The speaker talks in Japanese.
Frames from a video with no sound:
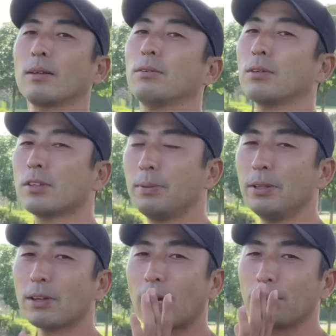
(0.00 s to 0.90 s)
この
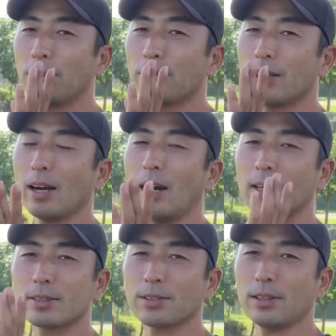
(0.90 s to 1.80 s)
首の可動域
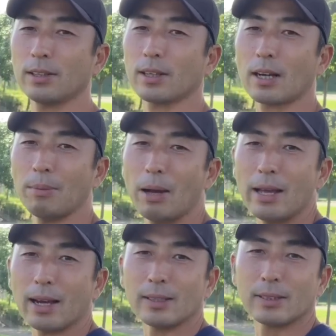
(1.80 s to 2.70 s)
が浅くなって
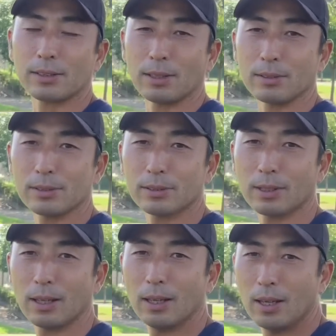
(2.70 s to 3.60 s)
構えが浅くなるんですよ
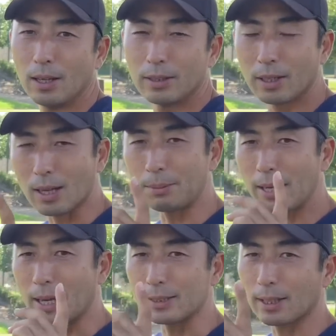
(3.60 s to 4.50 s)
ね。で
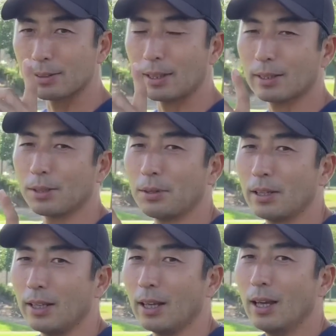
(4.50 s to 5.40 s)
構えが浅くなった
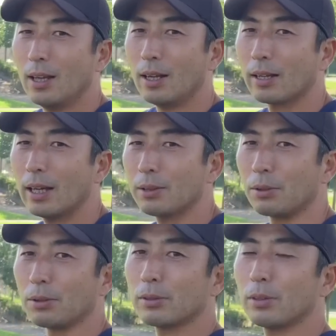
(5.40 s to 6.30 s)
上に
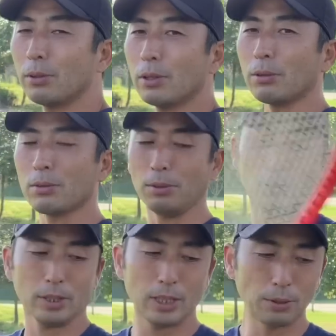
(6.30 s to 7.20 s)
ラケット両手を
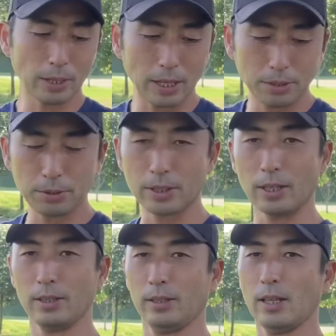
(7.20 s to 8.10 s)
こう広げる動
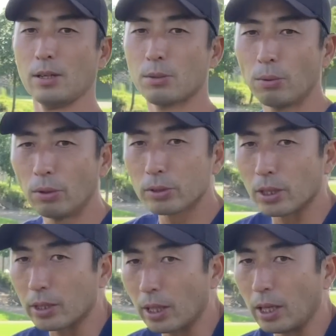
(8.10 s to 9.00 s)
き、猫
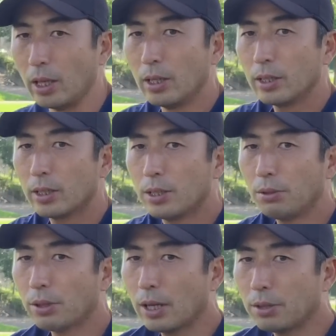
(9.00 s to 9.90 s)
背で
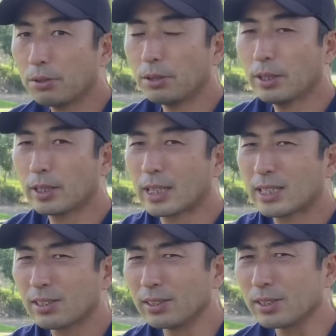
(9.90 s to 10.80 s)
広げる動きって
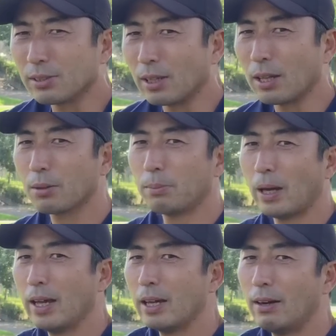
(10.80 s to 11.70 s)
きついんですよね。
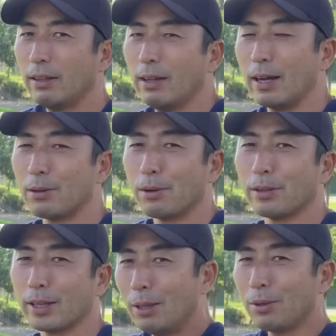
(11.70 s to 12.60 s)
前側ではいろいろ
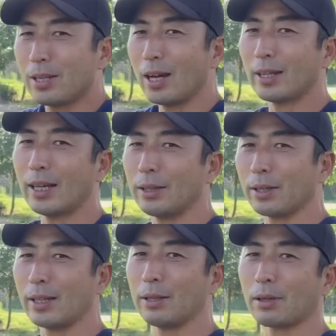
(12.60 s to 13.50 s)
できる。手を開かないとい
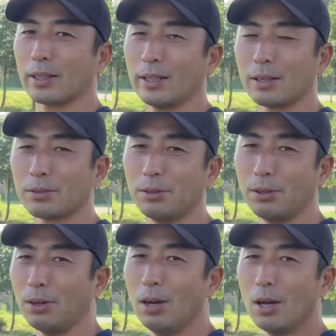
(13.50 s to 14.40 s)
けないとかってなる
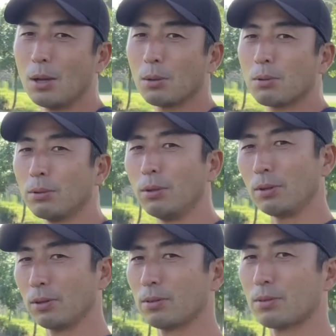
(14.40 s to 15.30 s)
と、
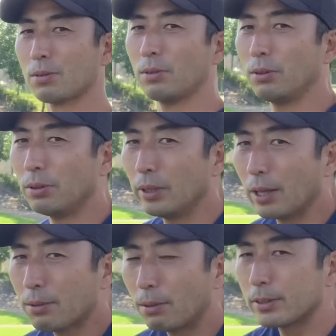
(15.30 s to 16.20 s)
この
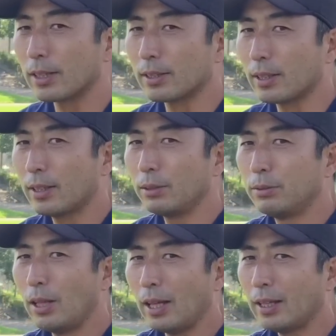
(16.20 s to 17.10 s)
猫背、
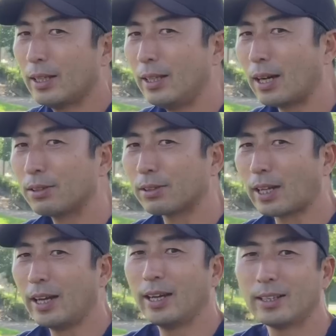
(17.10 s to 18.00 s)
腕開くの
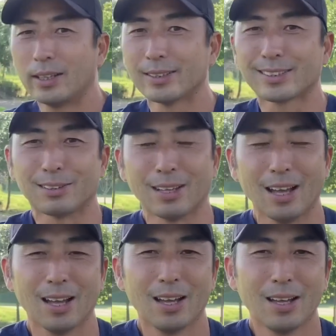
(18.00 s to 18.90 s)
大変なんですよね。
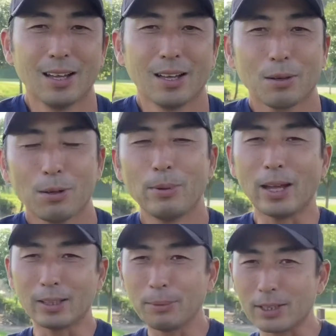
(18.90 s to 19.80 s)
これも
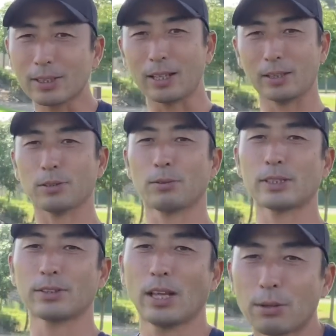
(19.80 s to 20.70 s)
やってみてくださいね。ちょっと
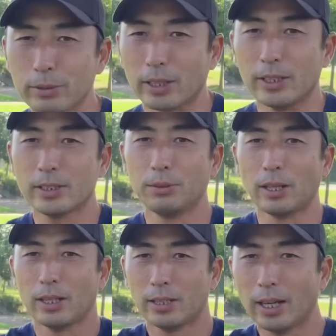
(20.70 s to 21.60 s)
わざと猫背にして
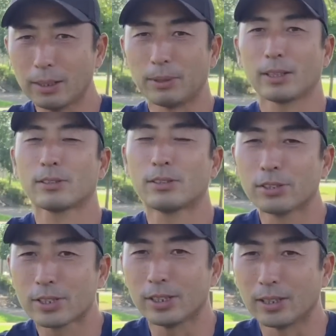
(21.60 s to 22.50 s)
腕開いてみて、
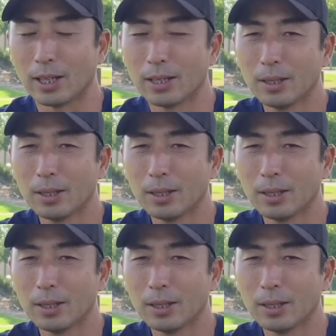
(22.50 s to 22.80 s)
苦しいんで。っ